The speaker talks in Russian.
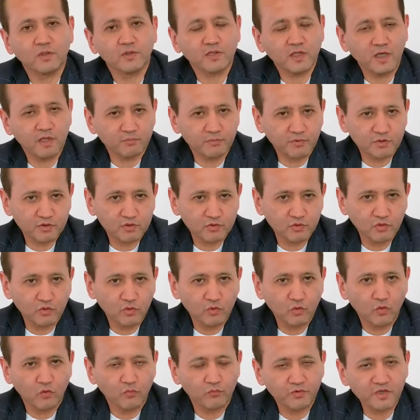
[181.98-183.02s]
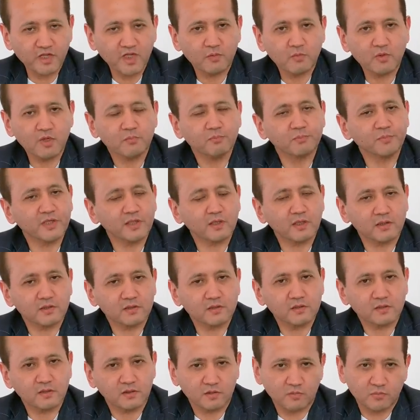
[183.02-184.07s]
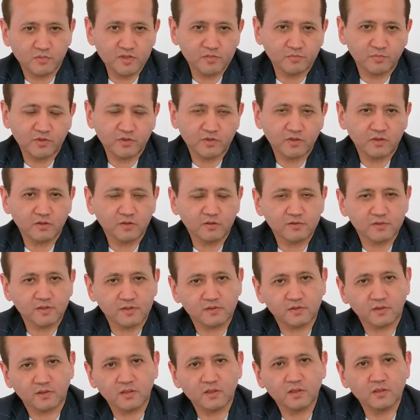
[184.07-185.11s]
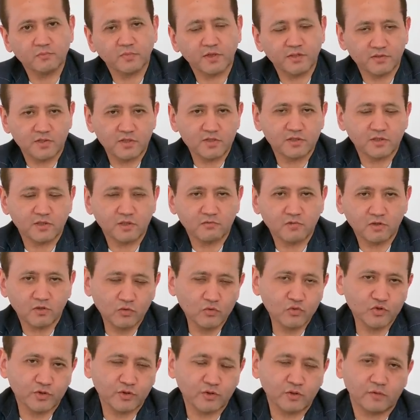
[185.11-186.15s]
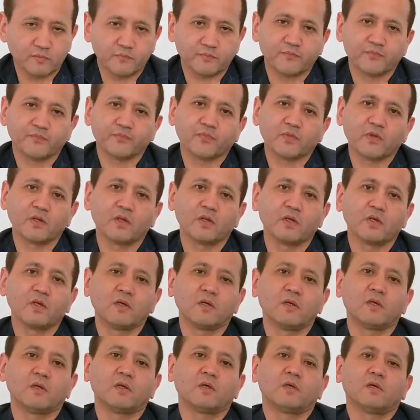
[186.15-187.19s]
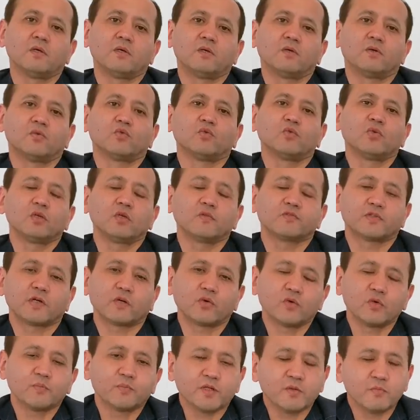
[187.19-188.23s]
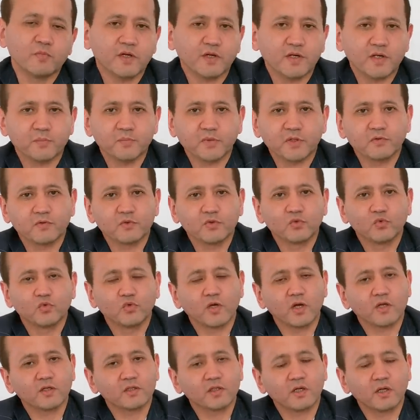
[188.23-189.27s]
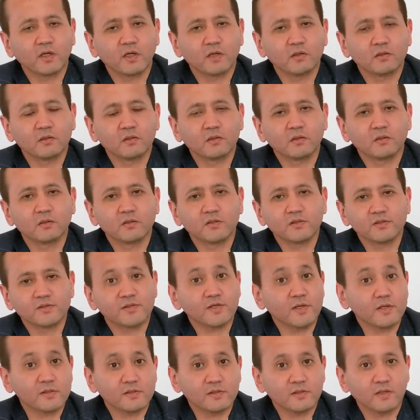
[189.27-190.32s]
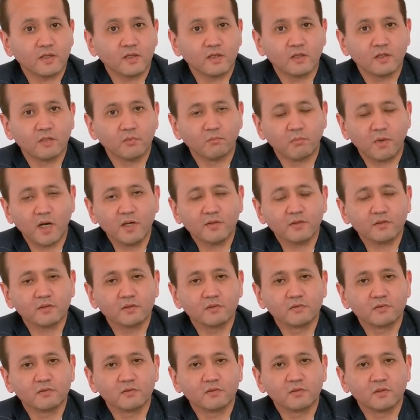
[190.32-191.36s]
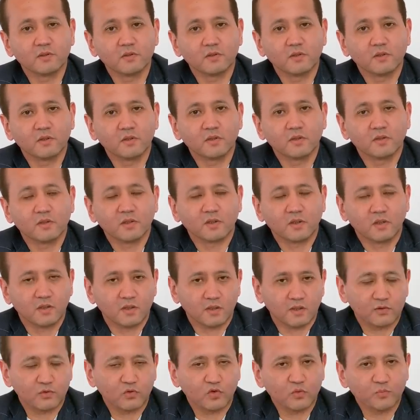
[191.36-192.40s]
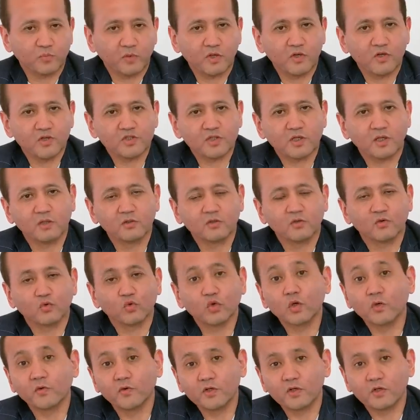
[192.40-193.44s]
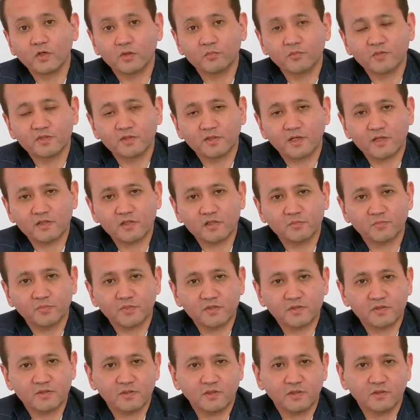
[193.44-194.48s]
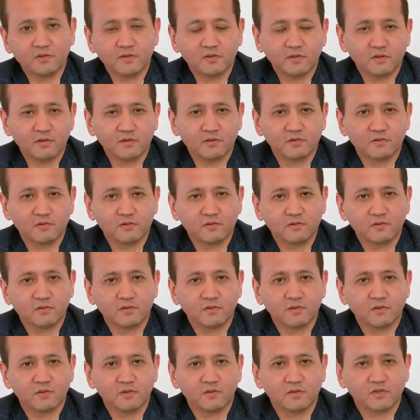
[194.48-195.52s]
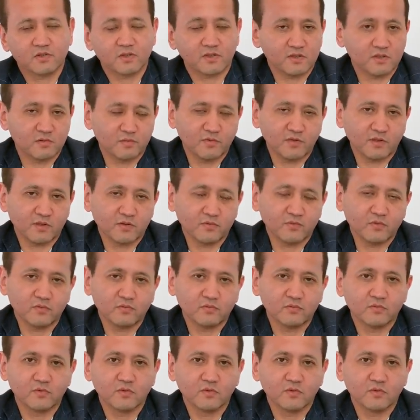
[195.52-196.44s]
нам пришло время прекратить этот беспредел со стороны политической верхушки. Ну и второй пример я приведу, когда Цесна банк, который принадлежал руководителю администрации президента Джексвекову,